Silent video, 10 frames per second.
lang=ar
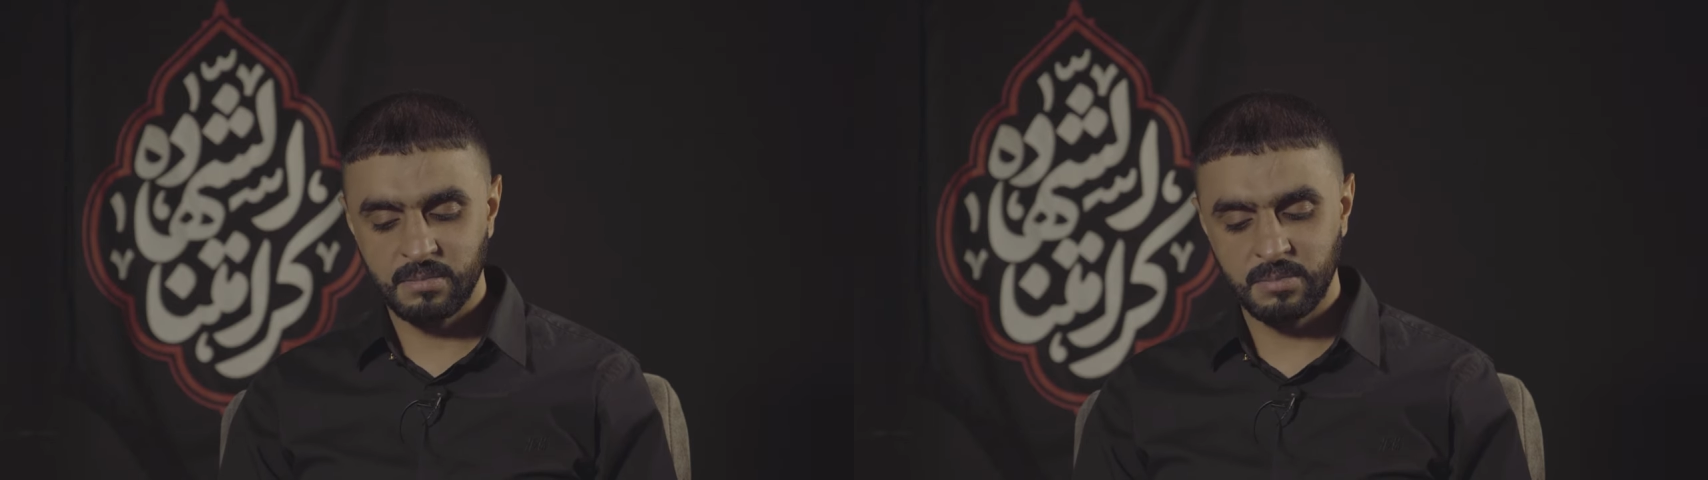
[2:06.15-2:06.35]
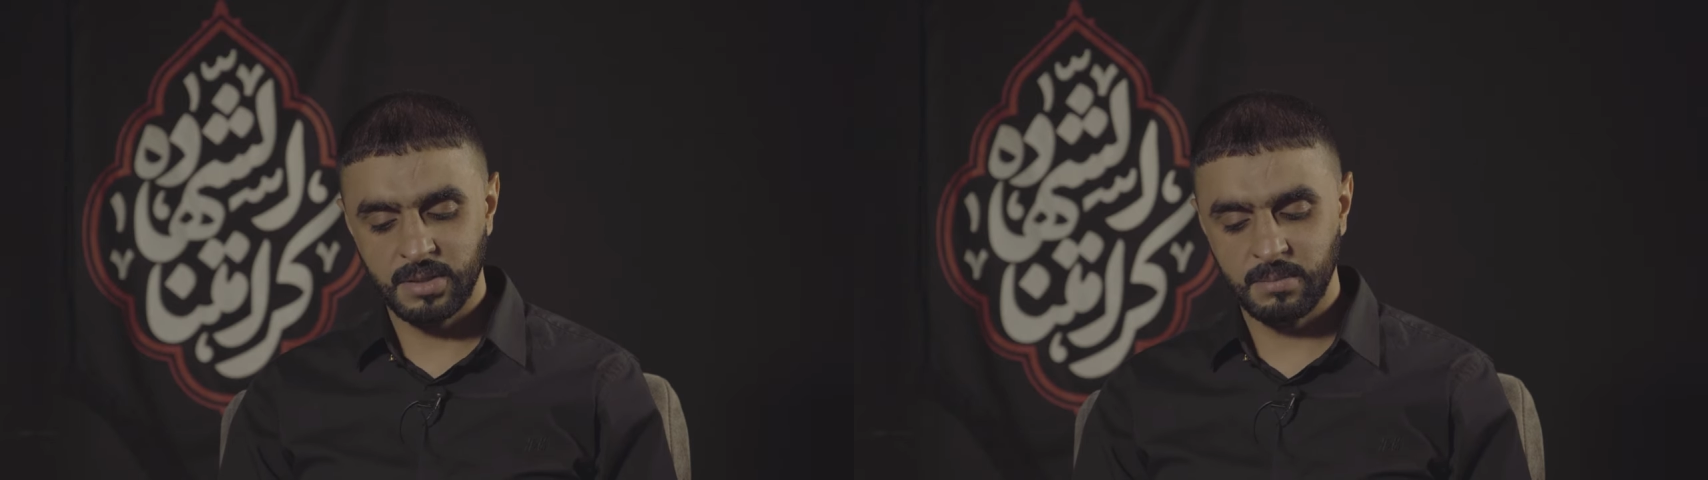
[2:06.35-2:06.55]

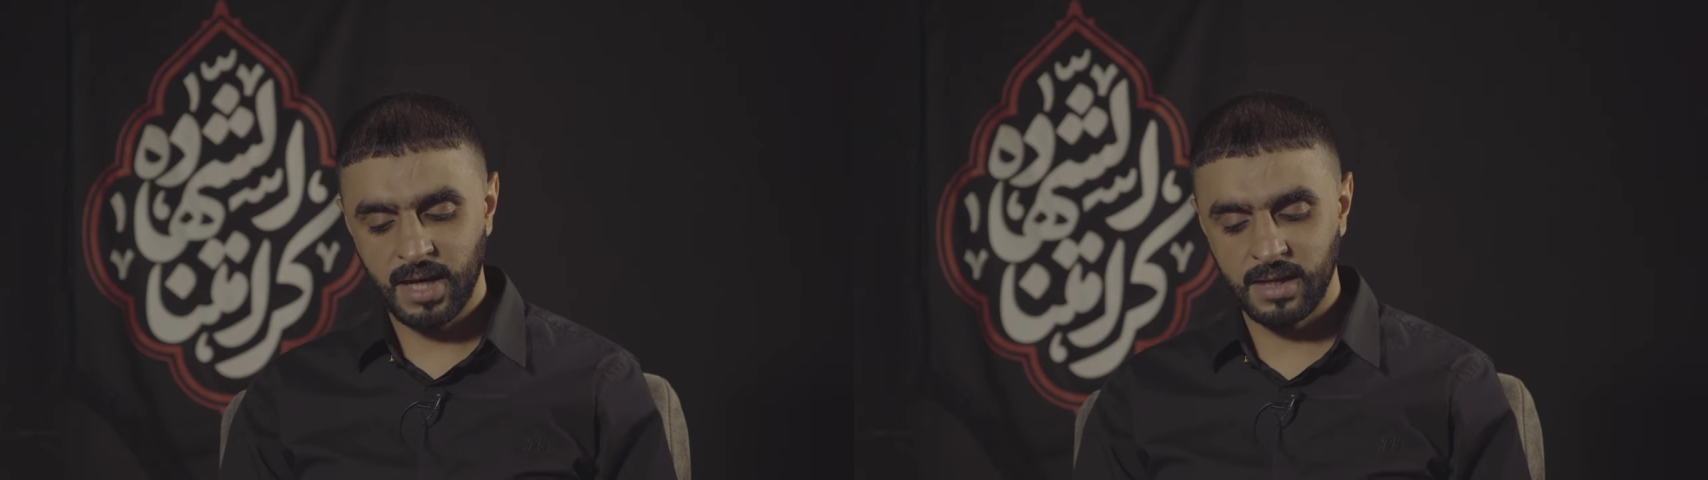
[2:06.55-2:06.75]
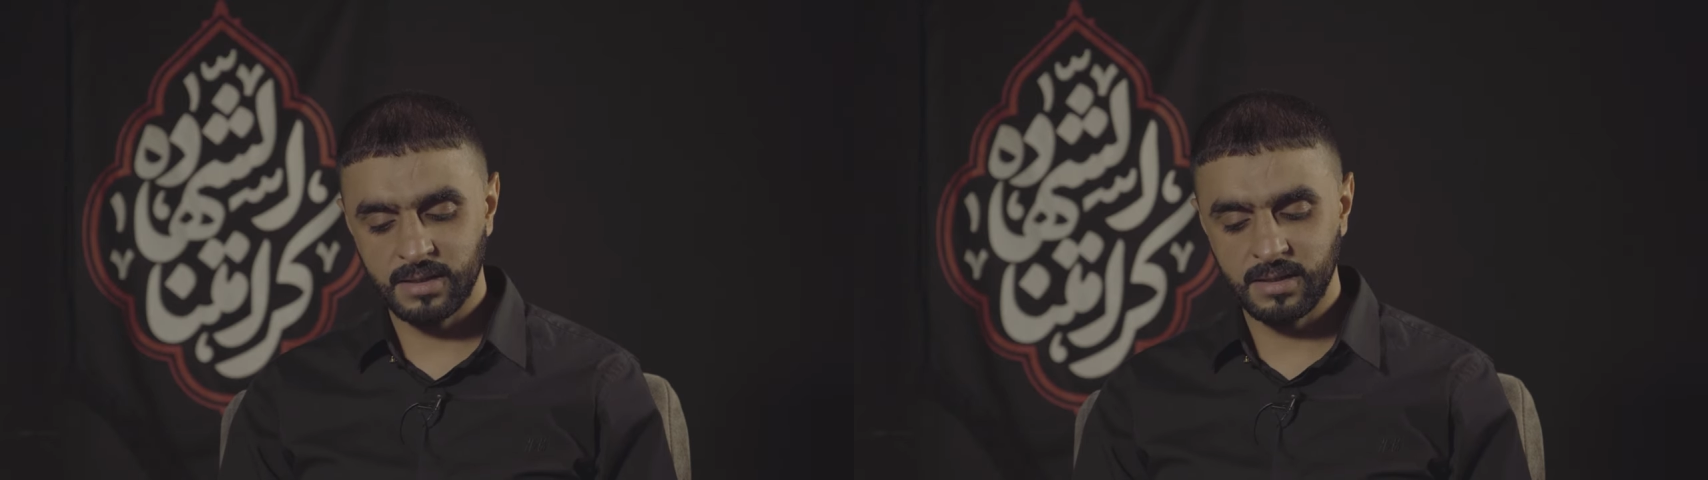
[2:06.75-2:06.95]
من
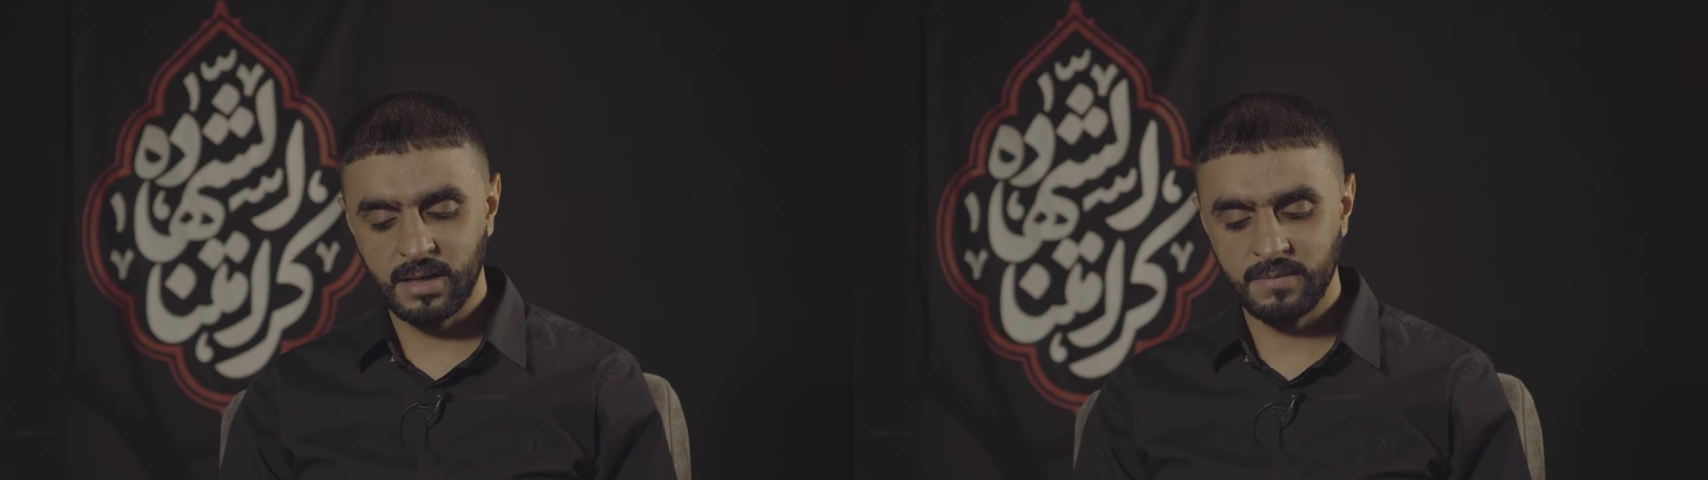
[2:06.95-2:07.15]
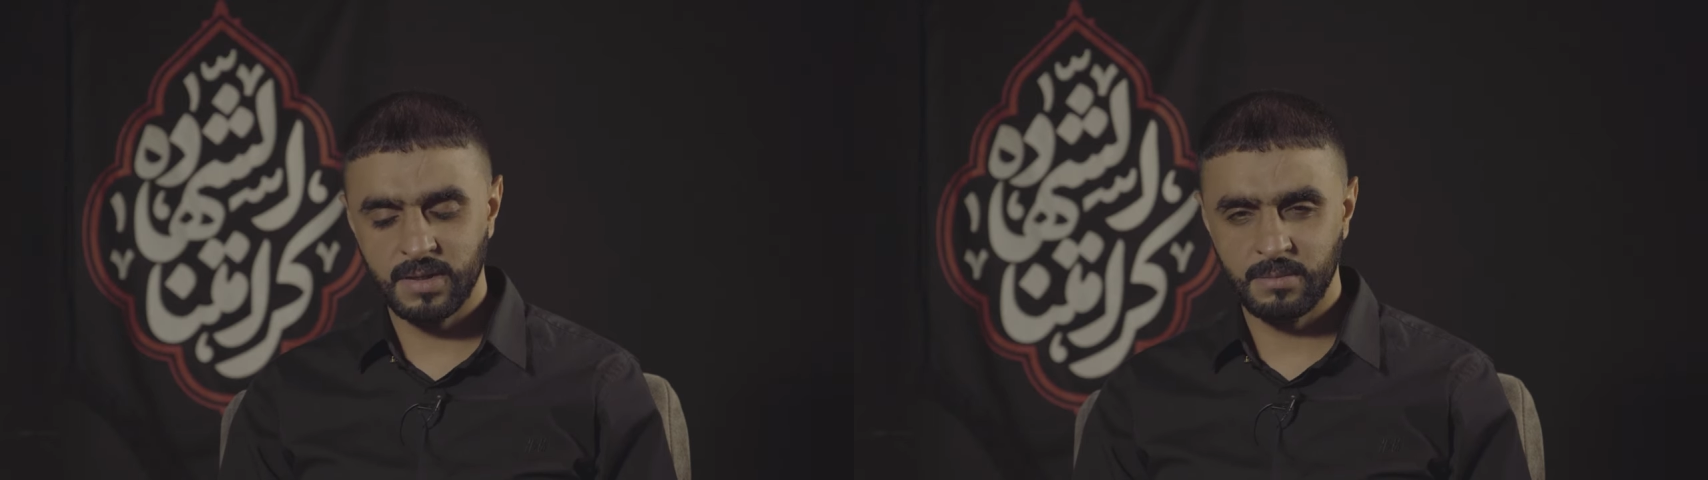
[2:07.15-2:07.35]

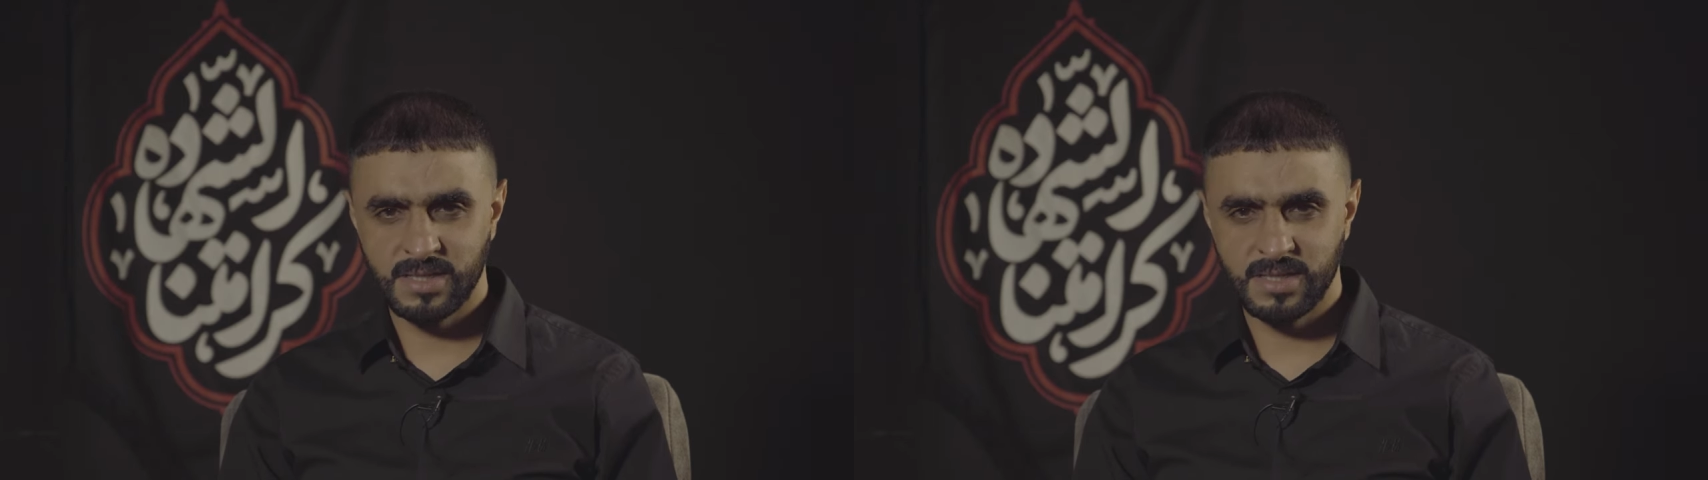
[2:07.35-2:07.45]
محطة في